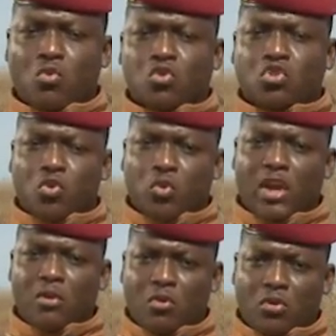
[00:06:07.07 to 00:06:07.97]
aujourd'hui
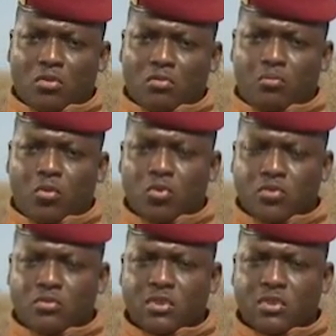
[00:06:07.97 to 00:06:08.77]
encore plus,